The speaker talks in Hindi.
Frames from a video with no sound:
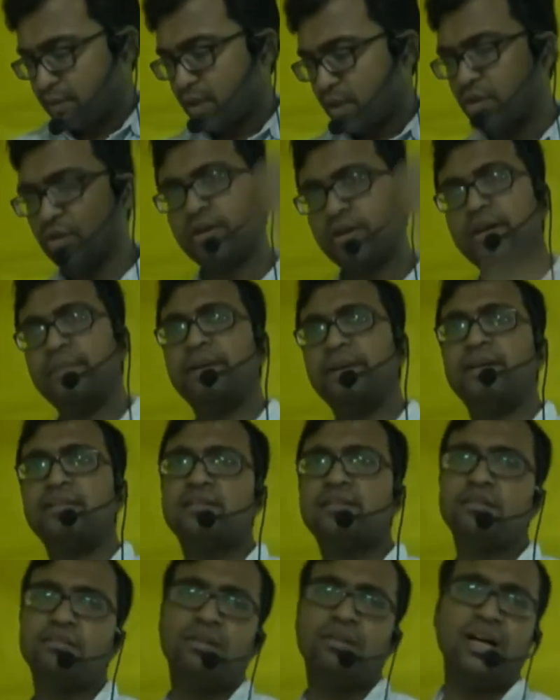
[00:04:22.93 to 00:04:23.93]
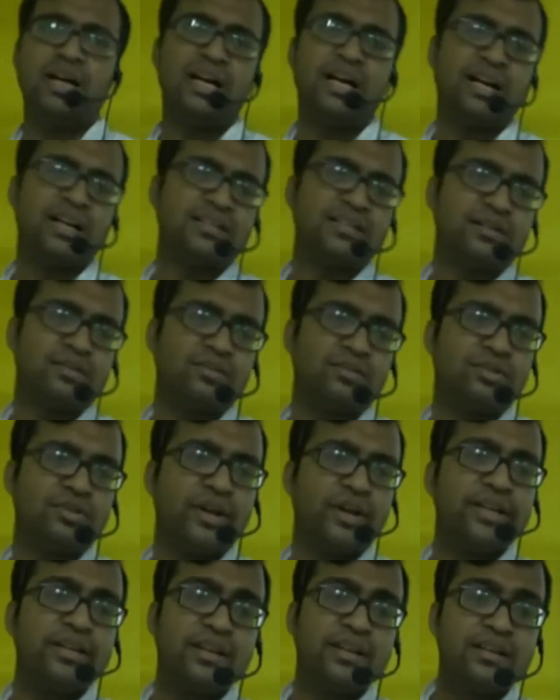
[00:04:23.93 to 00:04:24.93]
हो गया भैया चलो आगे चलो
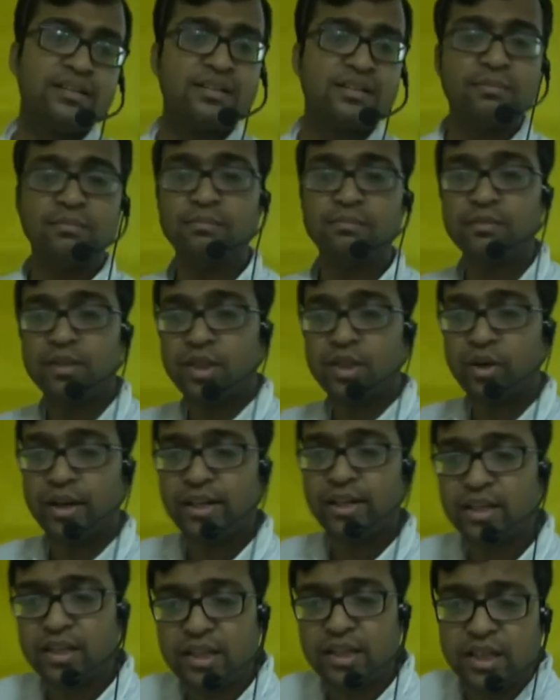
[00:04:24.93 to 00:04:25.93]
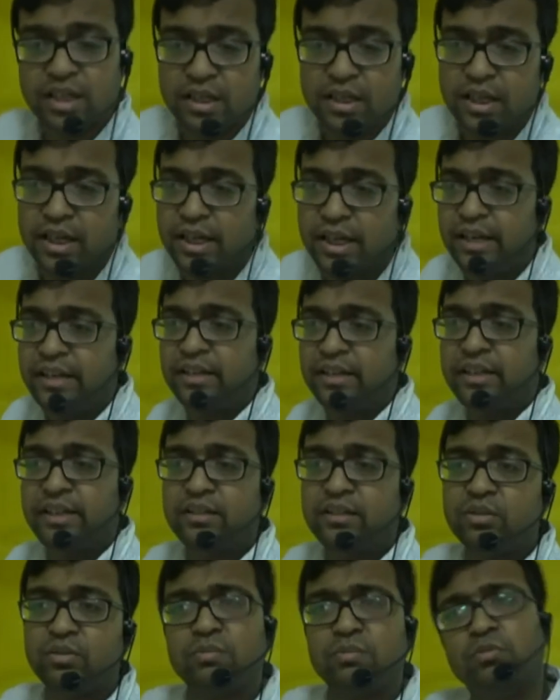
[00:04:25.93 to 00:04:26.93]
ड्राइंग किया ना सब ड्राइंग करके रखना एंट्री
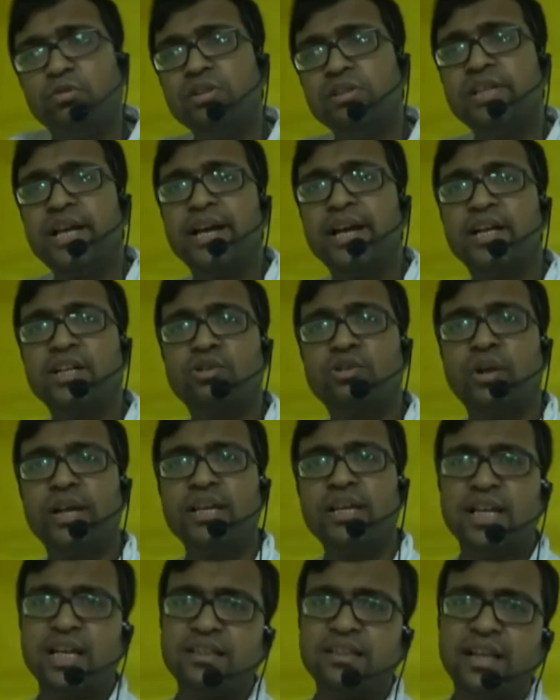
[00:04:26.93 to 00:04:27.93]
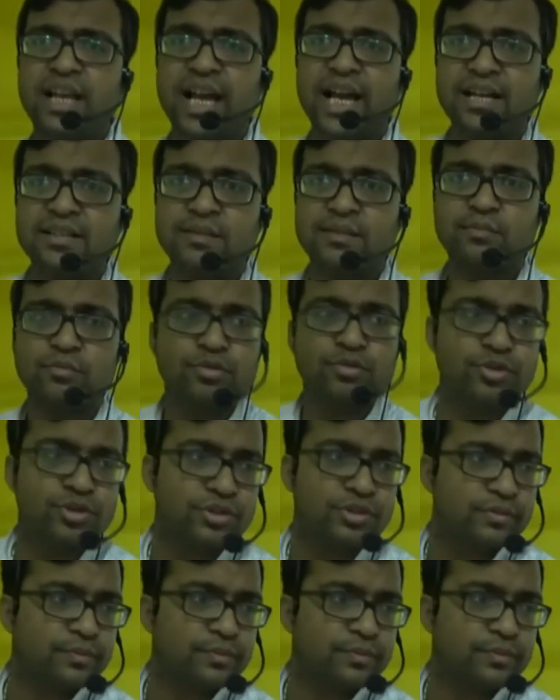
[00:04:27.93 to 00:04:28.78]
तो भूल जाएगा ड्राइंग याद दिलाएगा सब कुछ